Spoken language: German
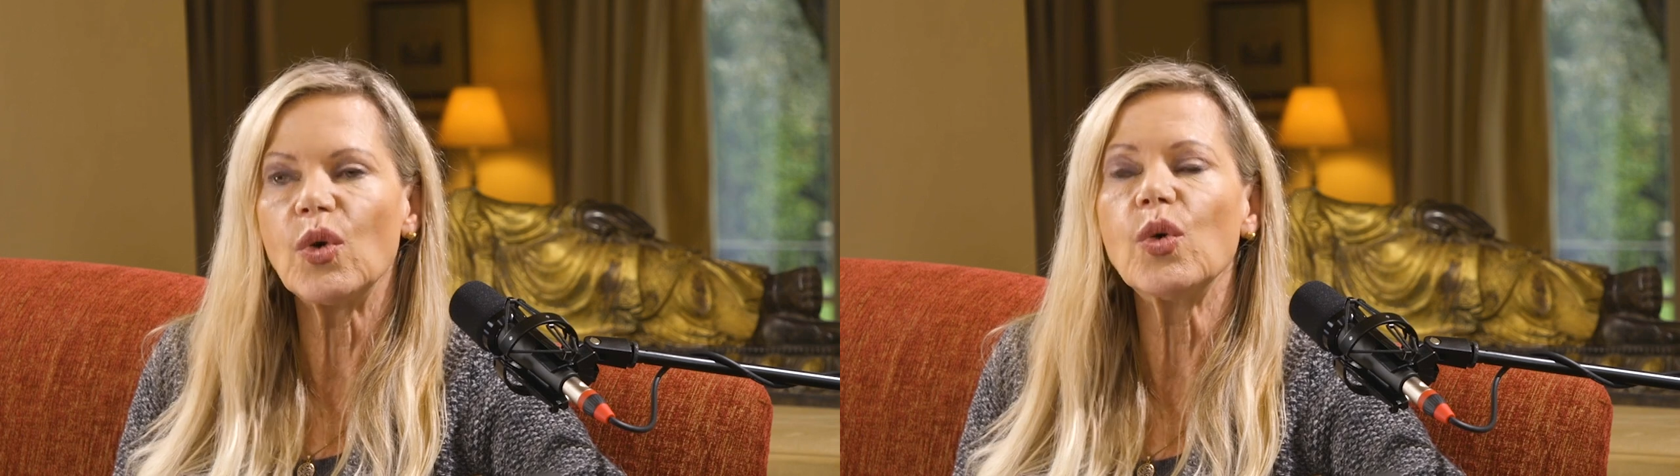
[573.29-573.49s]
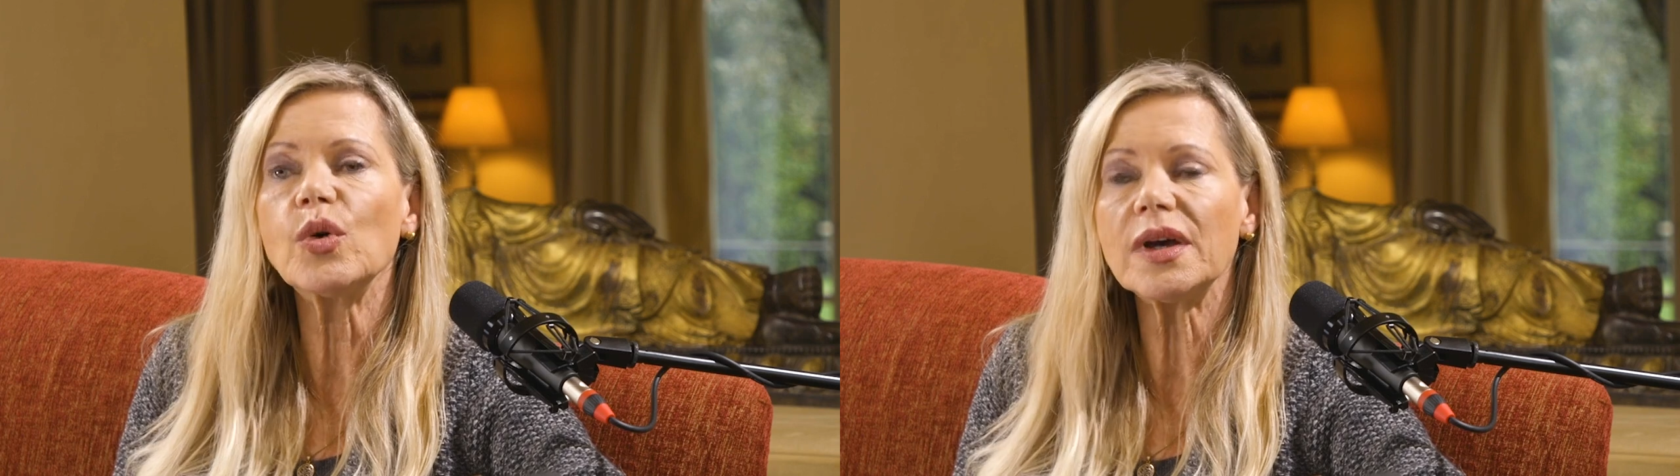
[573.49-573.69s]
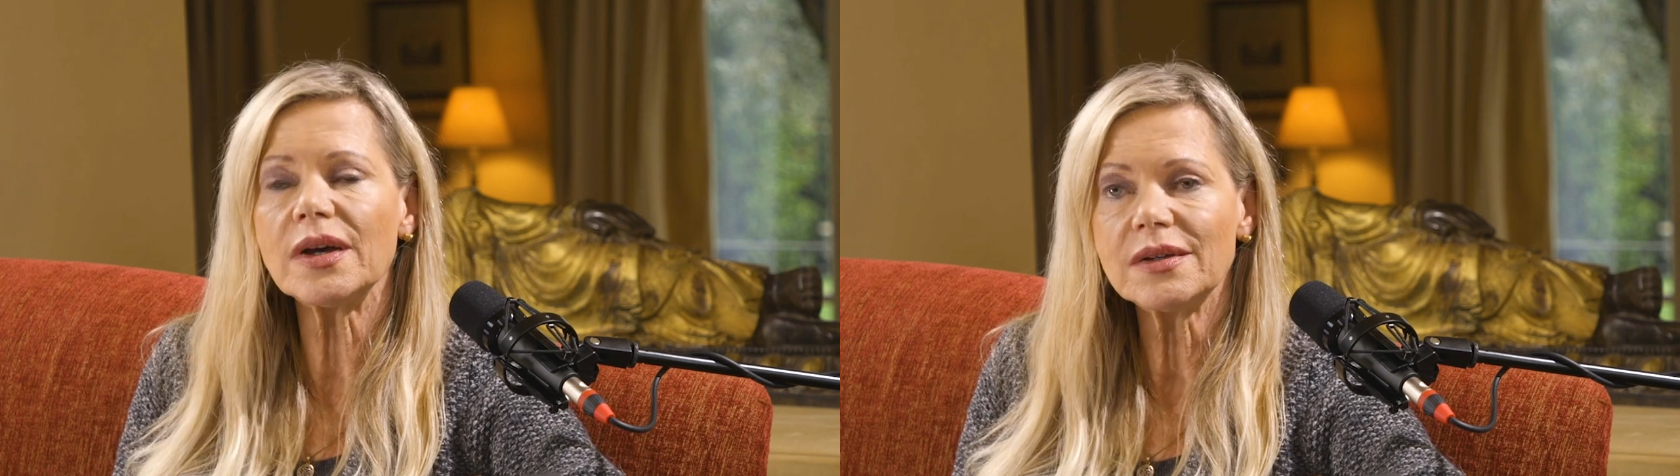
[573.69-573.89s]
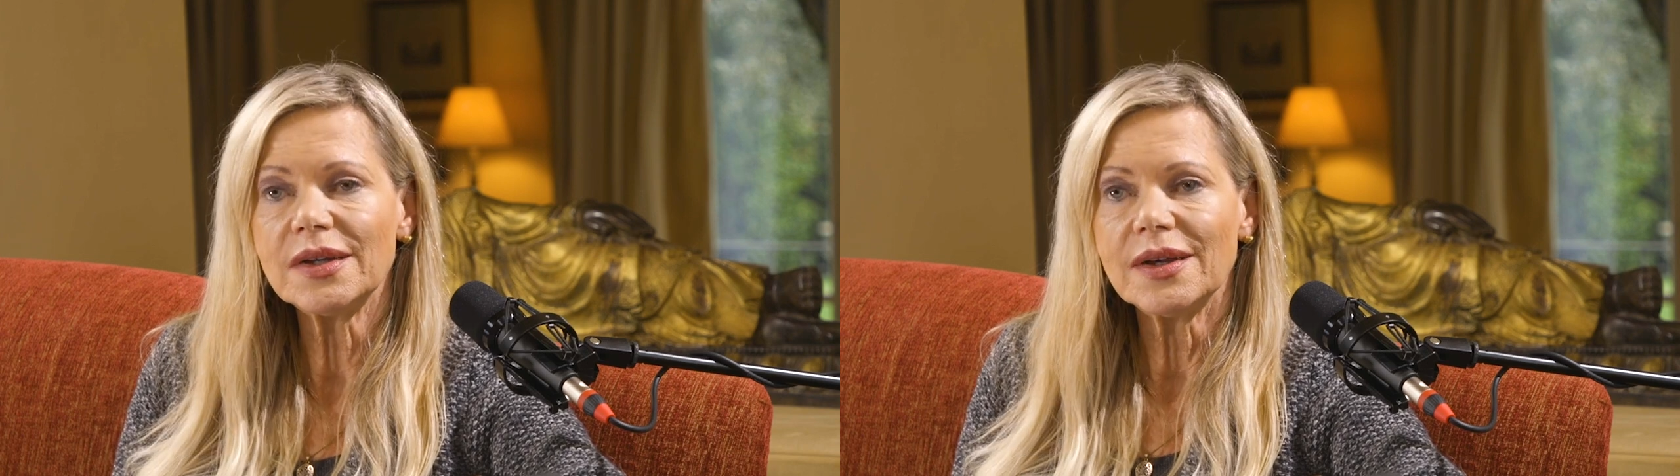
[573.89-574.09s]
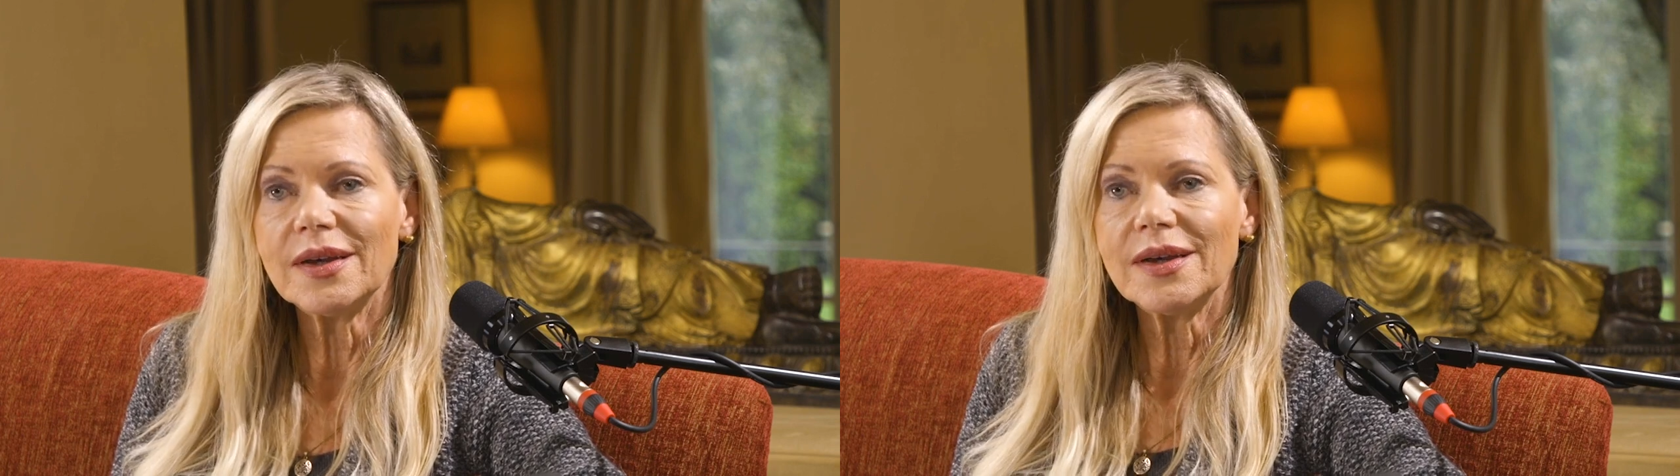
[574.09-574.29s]
Oder
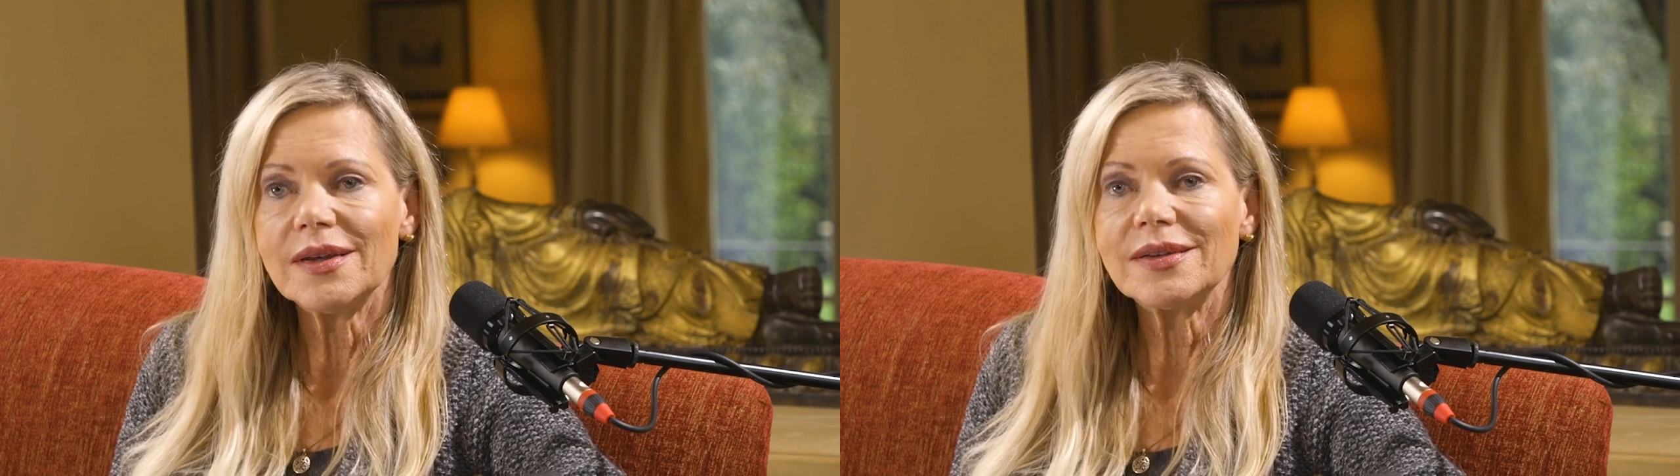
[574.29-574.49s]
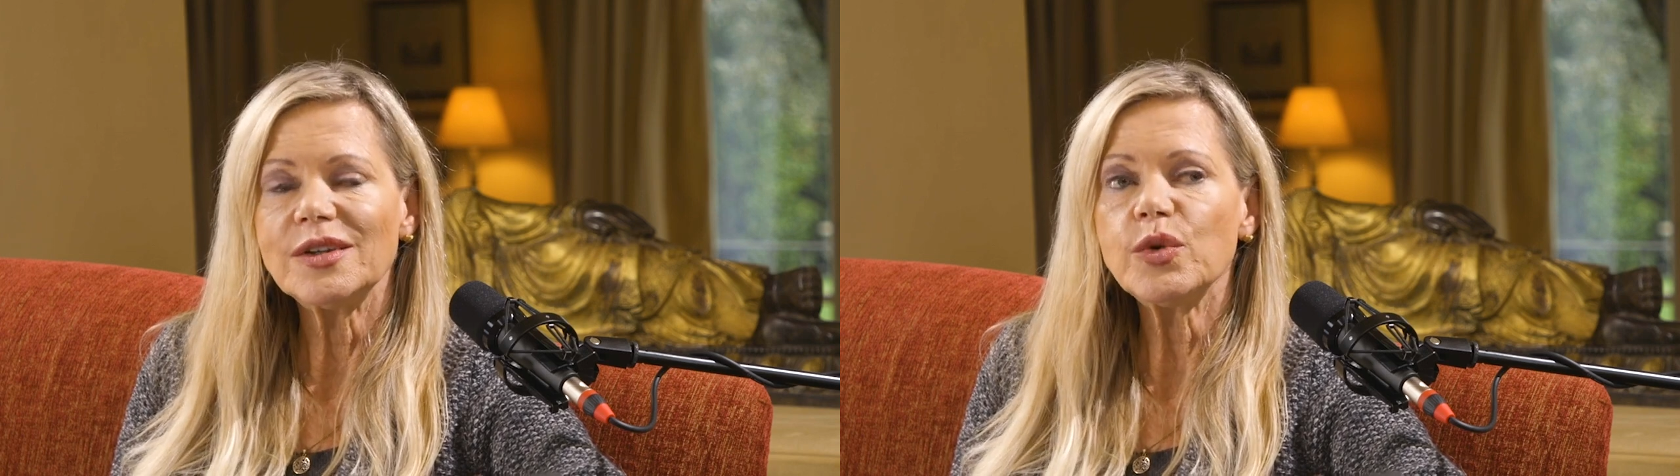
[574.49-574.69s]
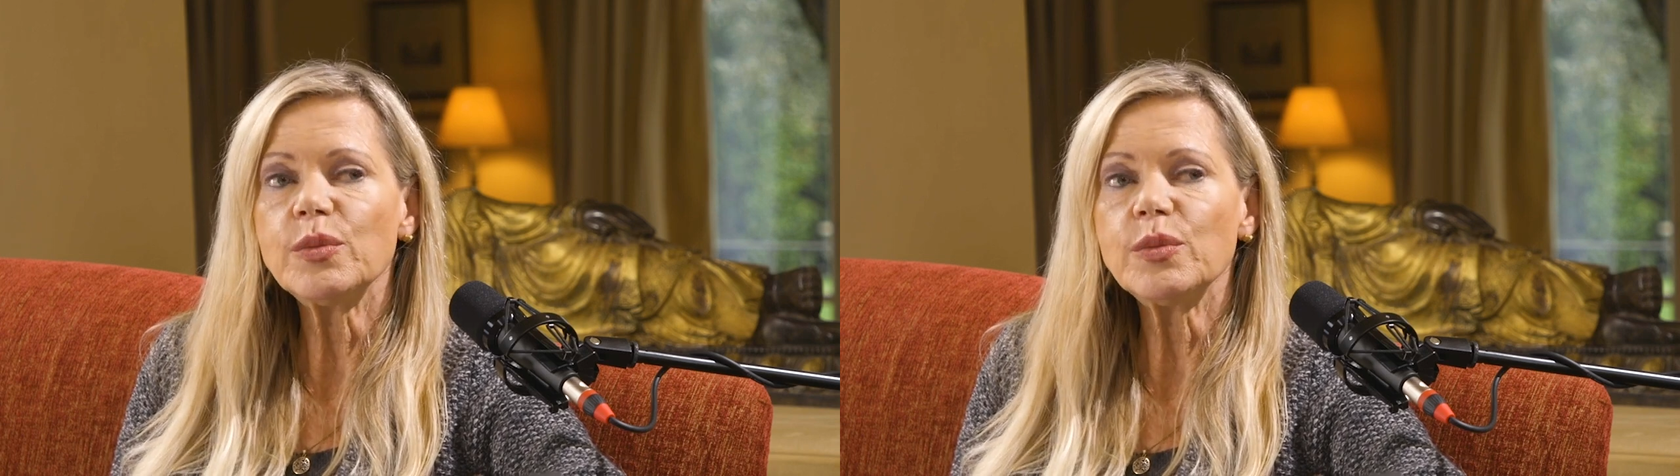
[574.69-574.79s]
die